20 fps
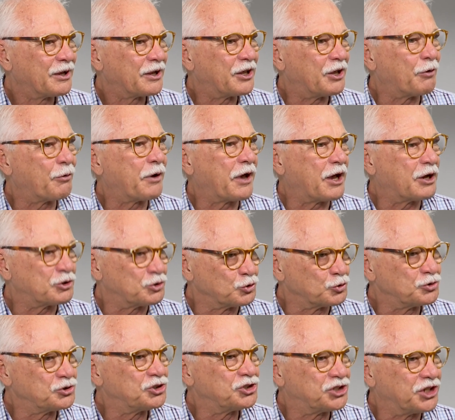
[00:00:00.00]
que é o
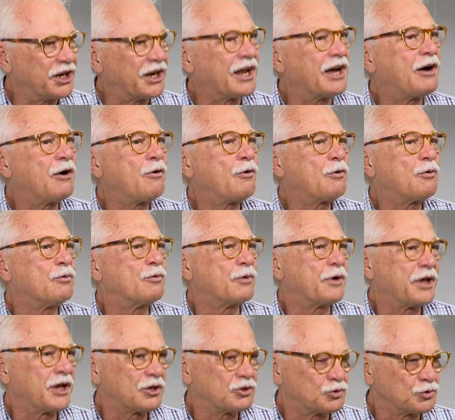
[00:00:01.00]
reajuste geral, com um
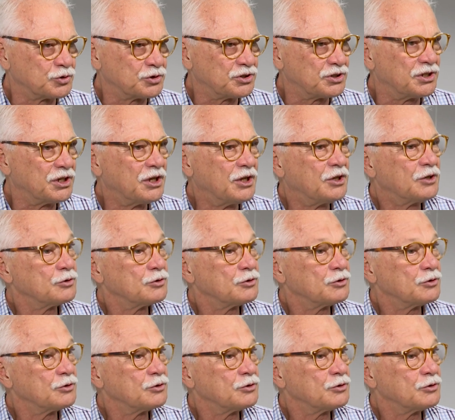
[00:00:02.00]
reajuste